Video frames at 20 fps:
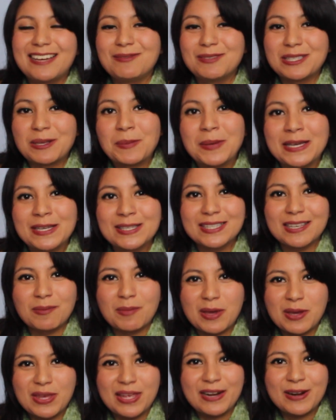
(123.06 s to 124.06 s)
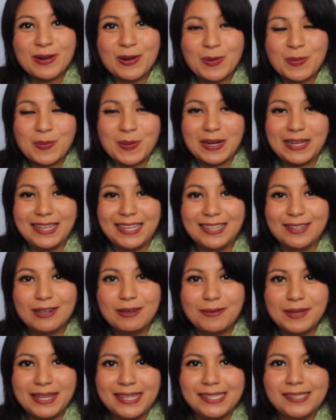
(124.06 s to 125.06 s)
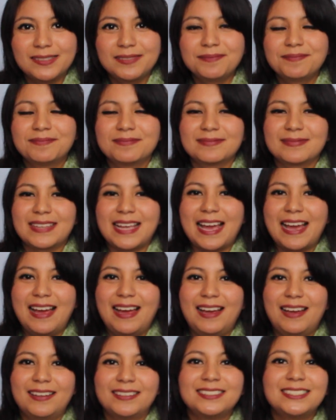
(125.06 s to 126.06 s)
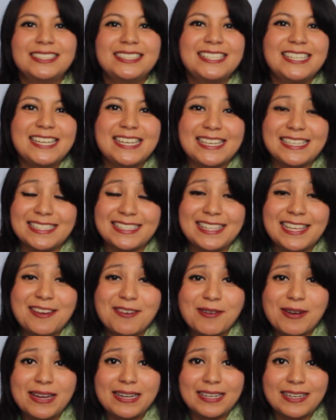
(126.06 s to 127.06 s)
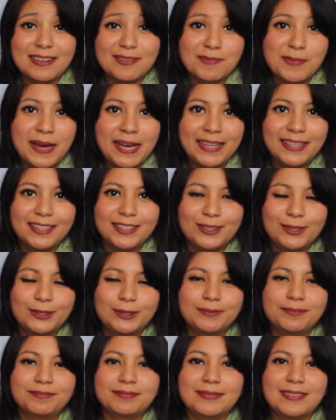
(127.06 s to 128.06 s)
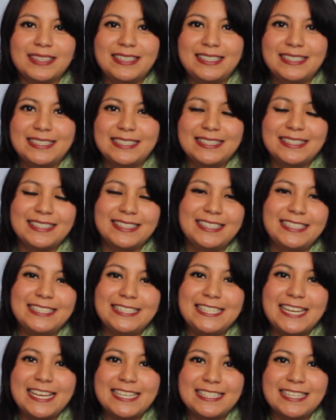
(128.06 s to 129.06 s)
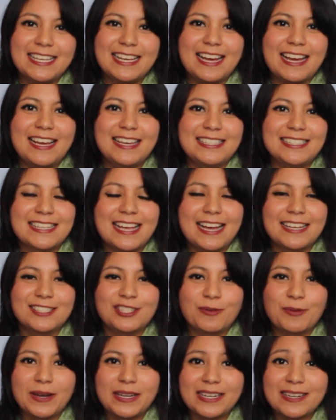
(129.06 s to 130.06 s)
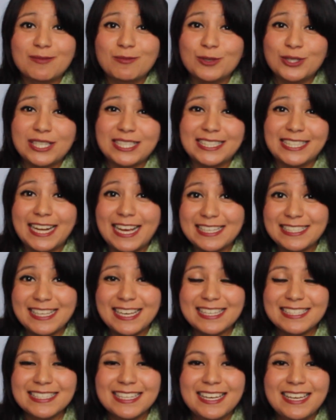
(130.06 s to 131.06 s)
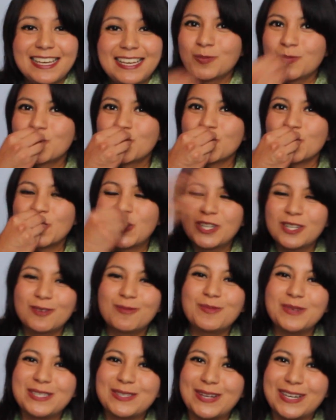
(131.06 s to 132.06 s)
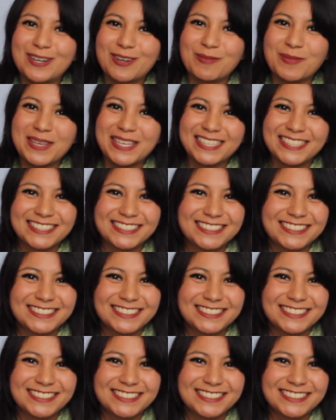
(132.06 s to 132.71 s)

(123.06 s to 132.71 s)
a, mis amigos que me ayudaron compartiendo el video. A Esteban, Armando, este, Jessica, Isaac, Giovanna, muchas gracias. Un beso enorme.